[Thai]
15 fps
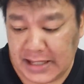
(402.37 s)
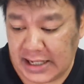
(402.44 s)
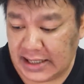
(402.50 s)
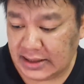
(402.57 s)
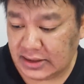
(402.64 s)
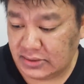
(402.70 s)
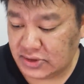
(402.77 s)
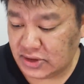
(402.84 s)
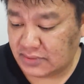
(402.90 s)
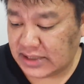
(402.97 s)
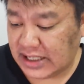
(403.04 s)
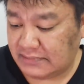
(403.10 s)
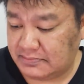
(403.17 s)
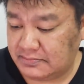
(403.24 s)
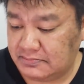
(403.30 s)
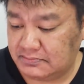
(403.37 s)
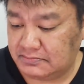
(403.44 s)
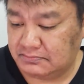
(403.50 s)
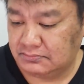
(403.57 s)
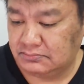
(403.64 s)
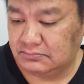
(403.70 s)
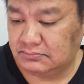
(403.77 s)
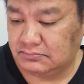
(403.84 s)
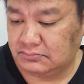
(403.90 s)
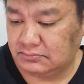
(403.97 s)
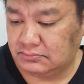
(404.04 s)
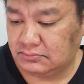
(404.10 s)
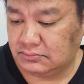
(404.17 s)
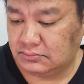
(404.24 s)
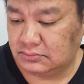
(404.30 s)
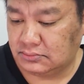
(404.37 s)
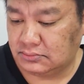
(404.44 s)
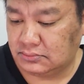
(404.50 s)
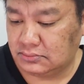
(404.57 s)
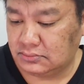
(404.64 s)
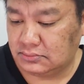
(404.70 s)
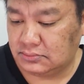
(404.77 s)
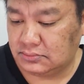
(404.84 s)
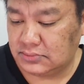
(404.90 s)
นะคุณผู้ชมครับ อืม